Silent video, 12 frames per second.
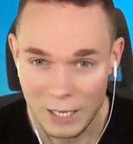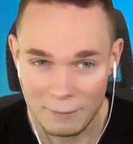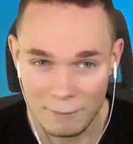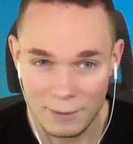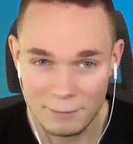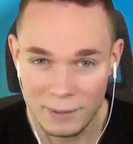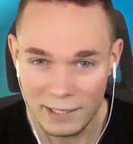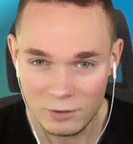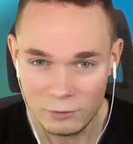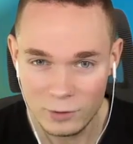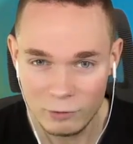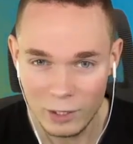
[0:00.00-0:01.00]
Aber man
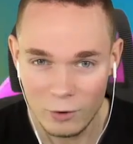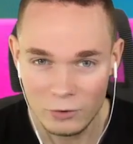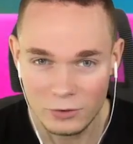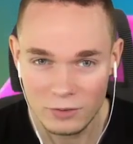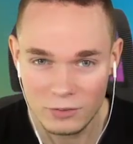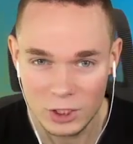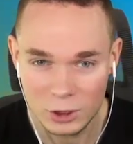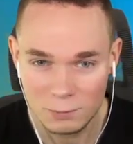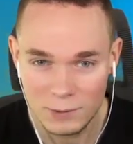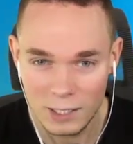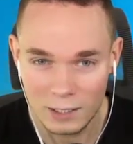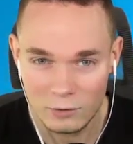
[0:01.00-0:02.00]
merkt auf jeden Fall auch, dass die
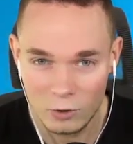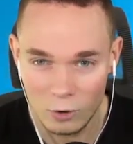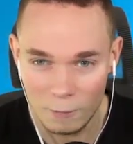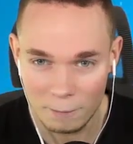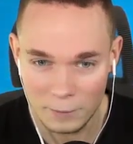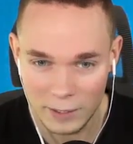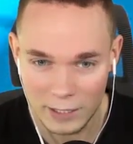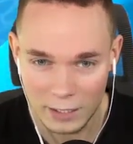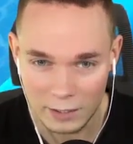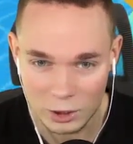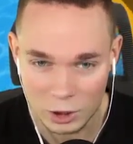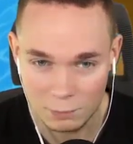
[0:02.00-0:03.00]
Spieler komplett
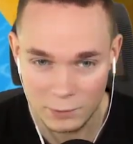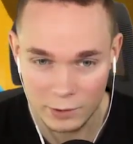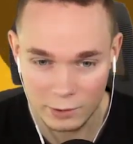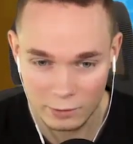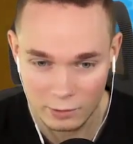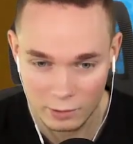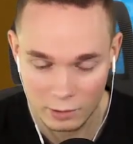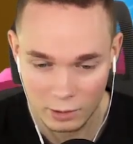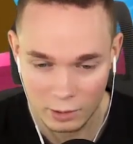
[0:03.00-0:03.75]
anders spielen.